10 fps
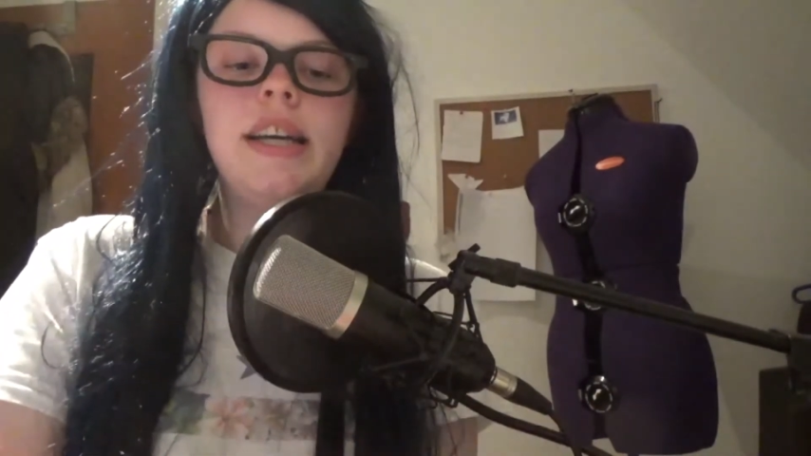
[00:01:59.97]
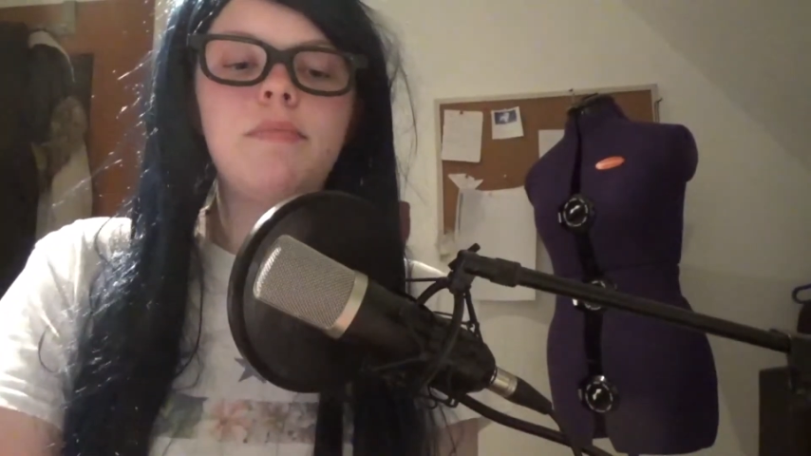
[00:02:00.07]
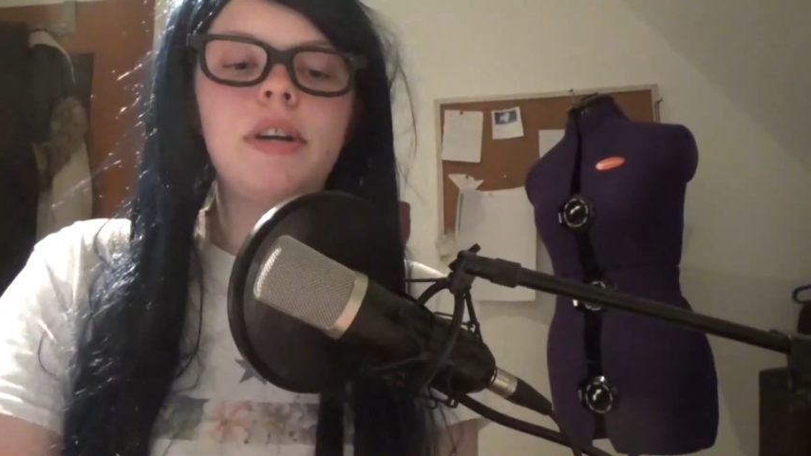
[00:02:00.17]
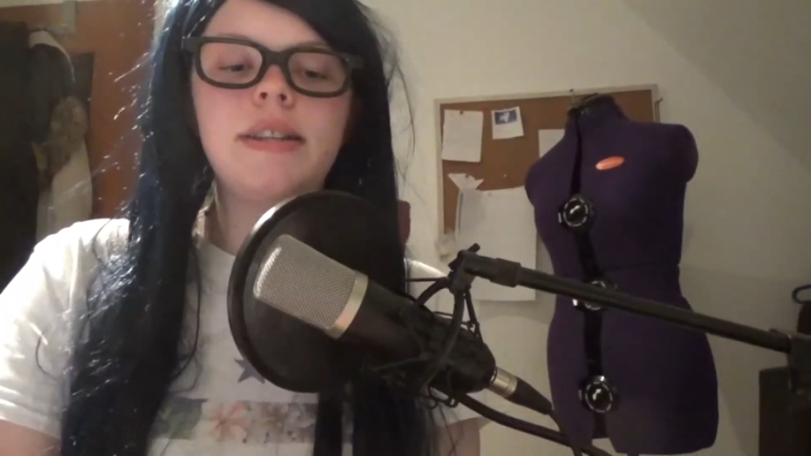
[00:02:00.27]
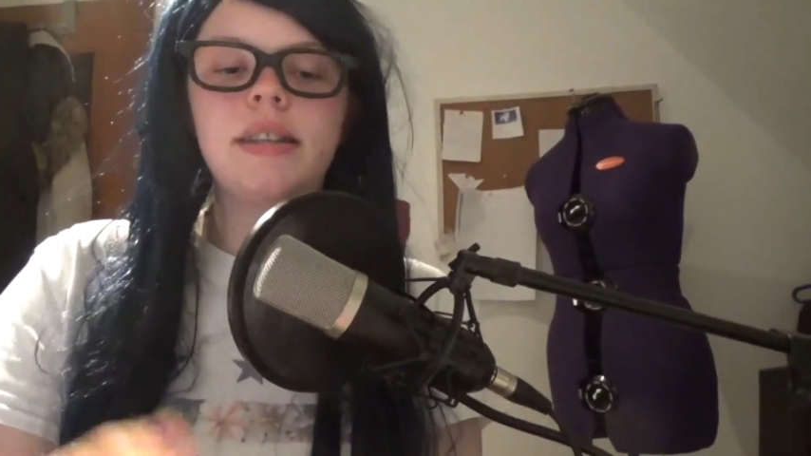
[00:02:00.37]

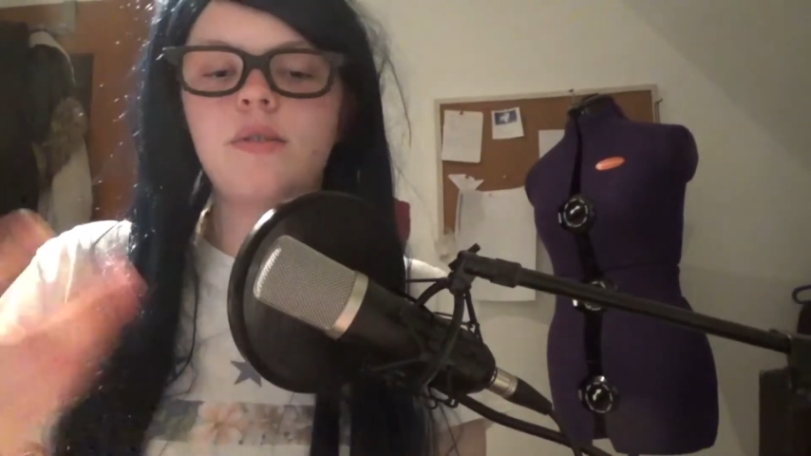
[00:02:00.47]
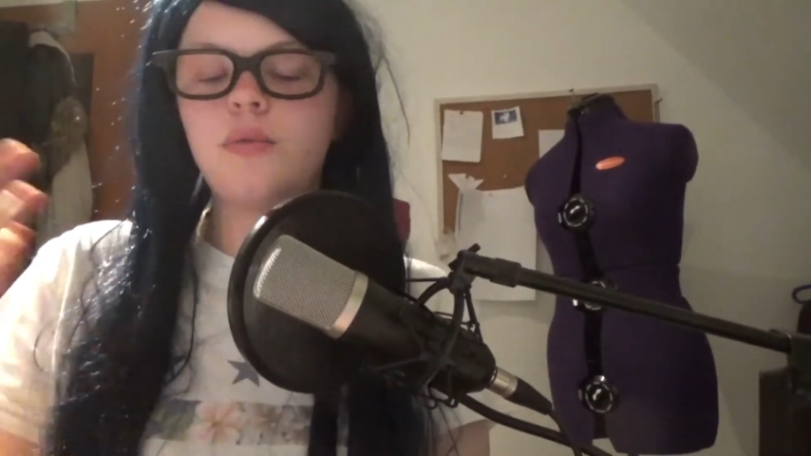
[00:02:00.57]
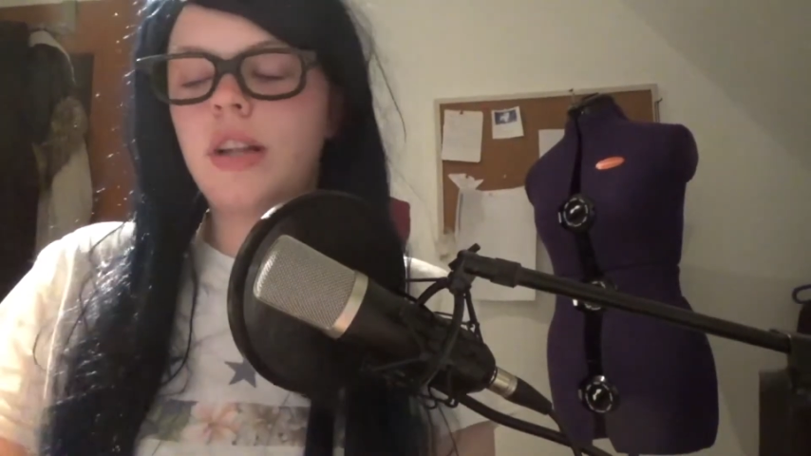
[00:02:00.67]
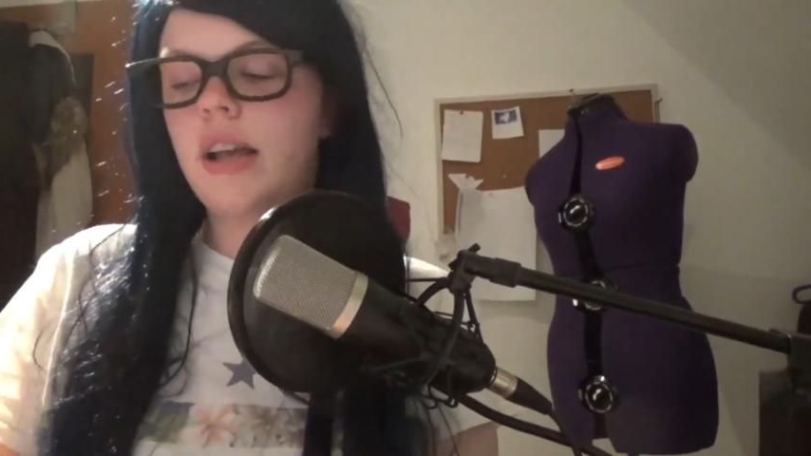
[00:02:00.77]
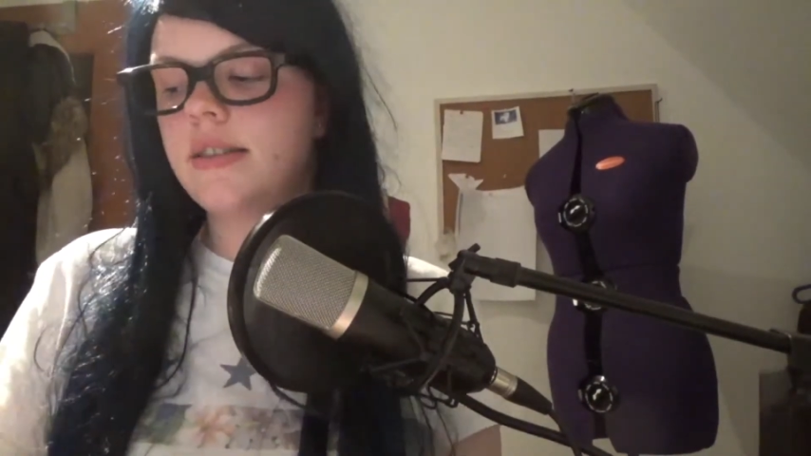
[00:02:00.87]
Ich mache jetzt halt
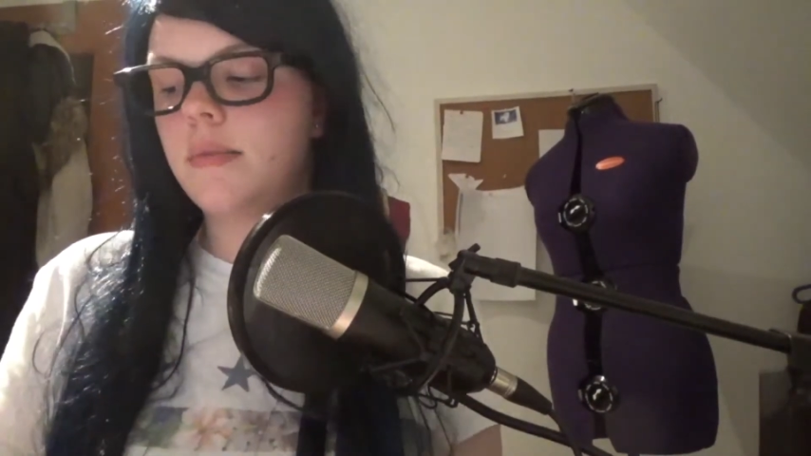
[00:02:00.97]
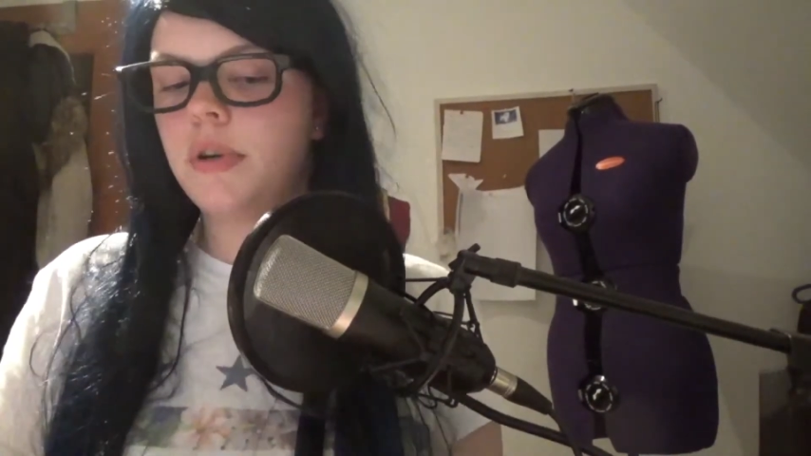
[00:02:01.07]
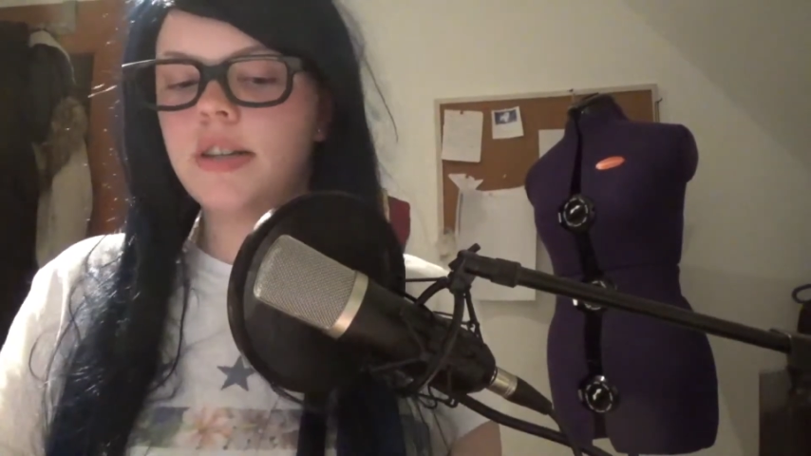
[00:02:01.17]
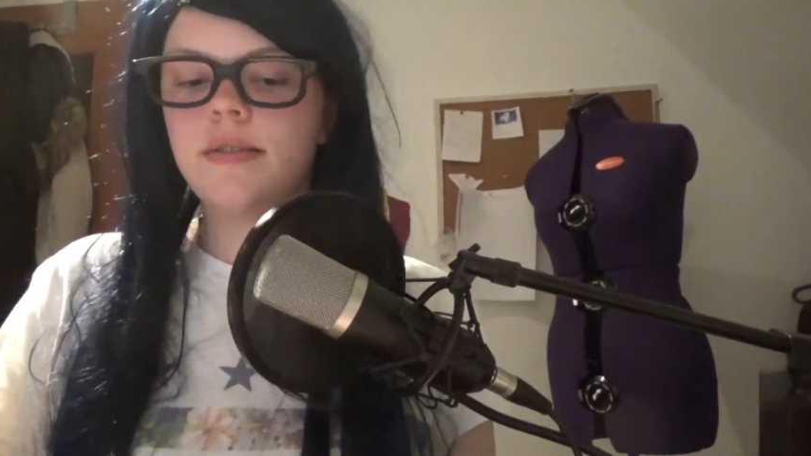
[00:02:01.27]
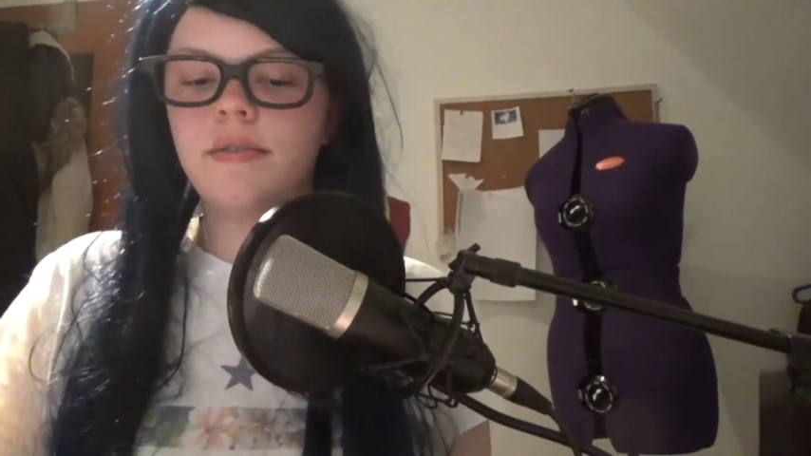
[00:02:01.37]
so ein kleines
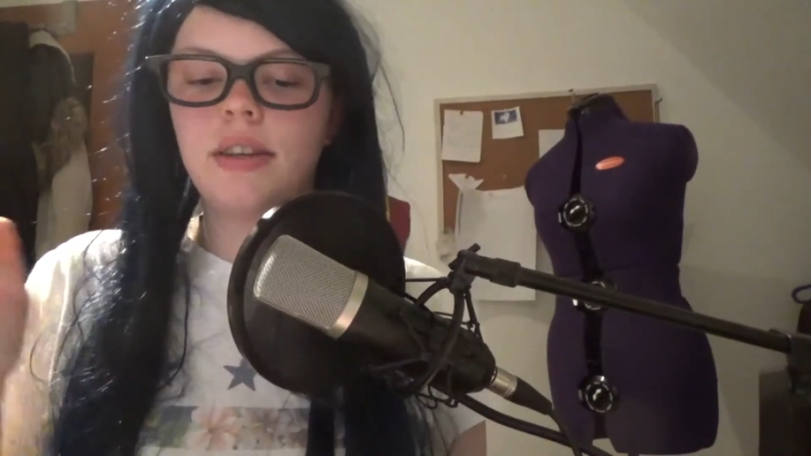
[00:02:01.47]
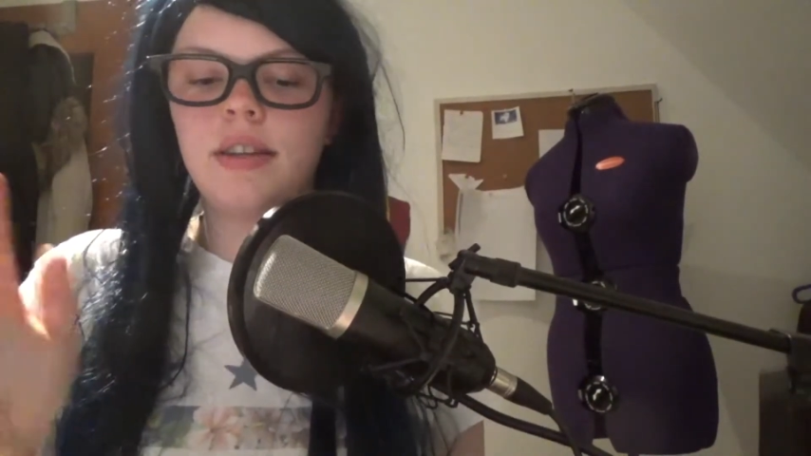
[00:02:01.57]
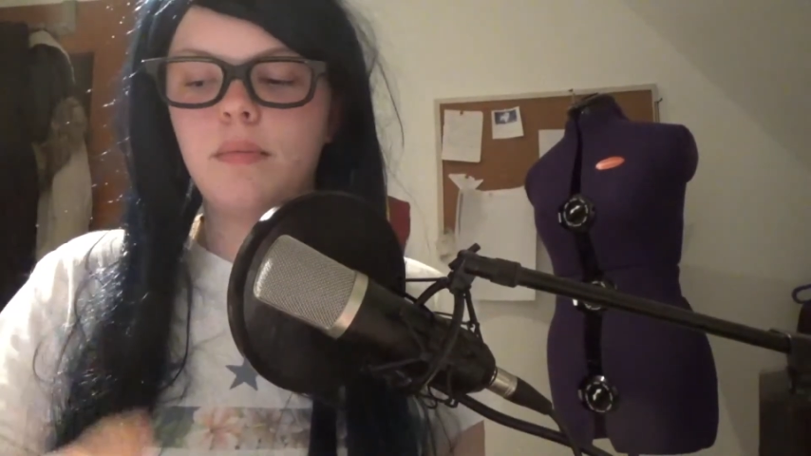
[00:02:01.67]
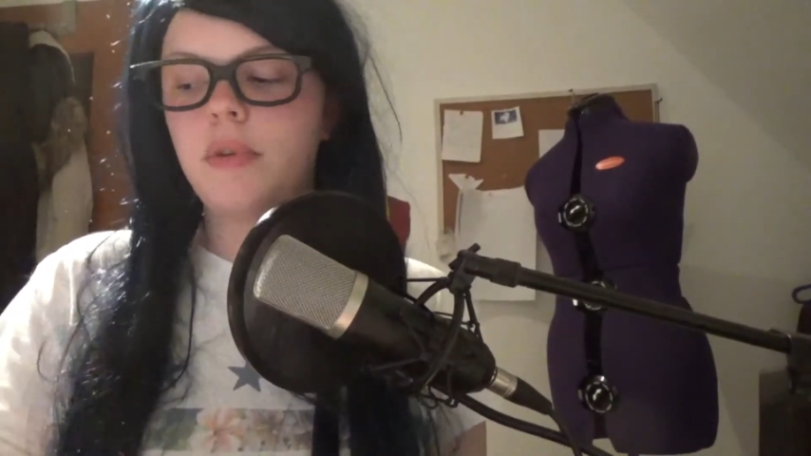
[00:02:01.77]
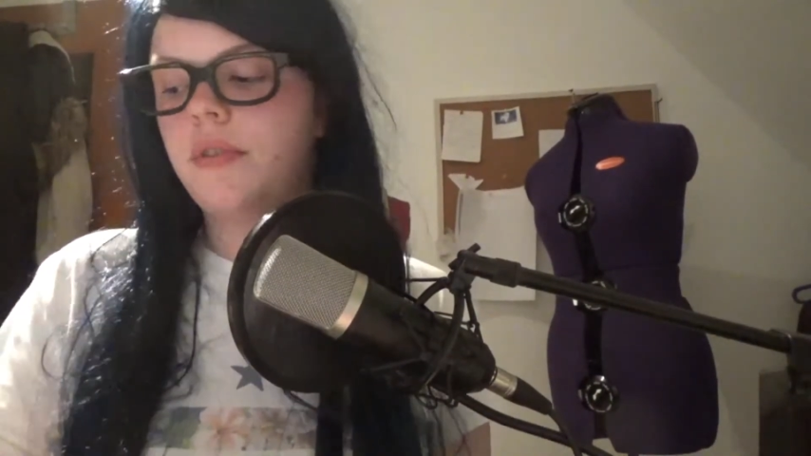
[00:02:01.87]
Unboxing, weil
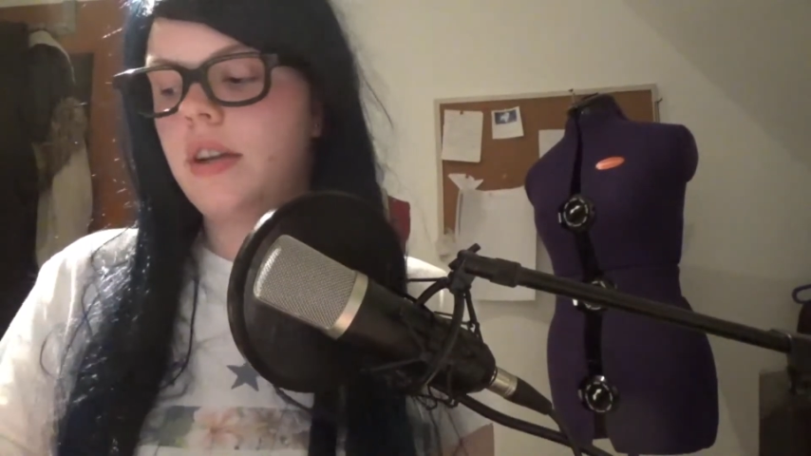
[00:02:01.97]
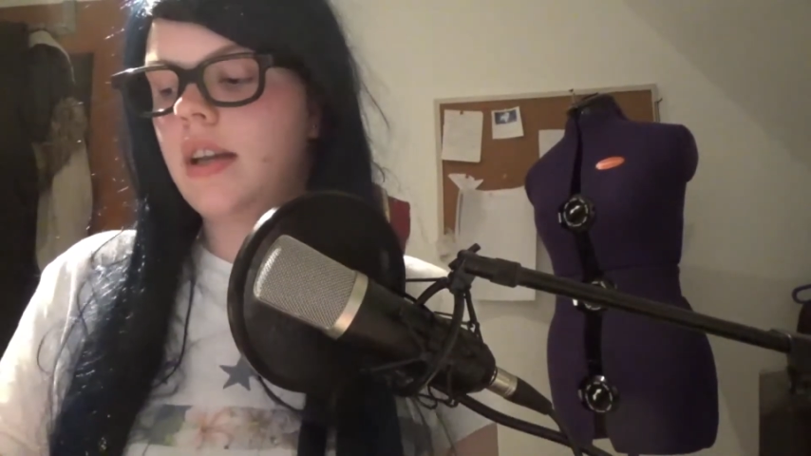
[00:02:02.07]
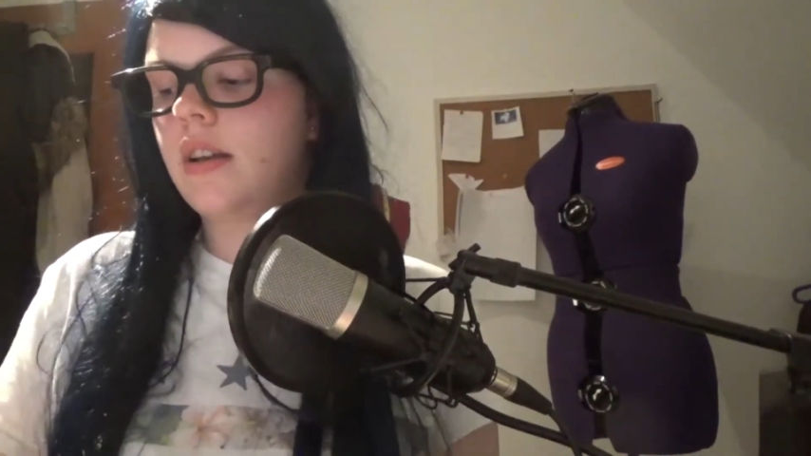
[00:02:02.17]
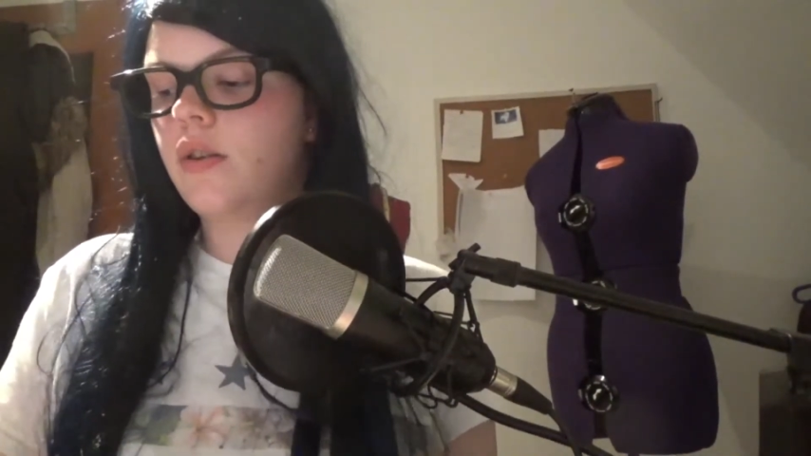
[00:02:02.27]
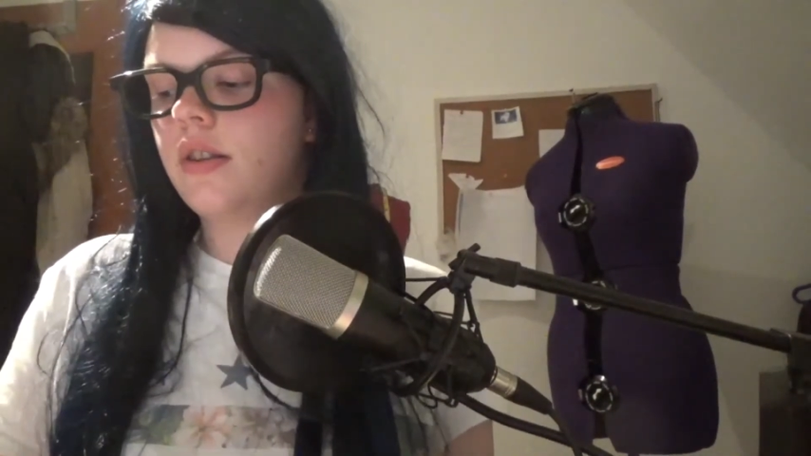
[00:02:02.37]
ich denke mal, viele
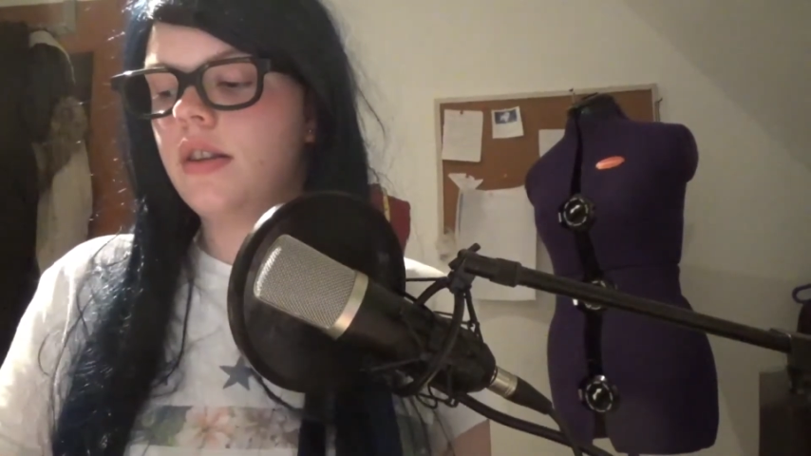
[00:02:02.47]
kennen auch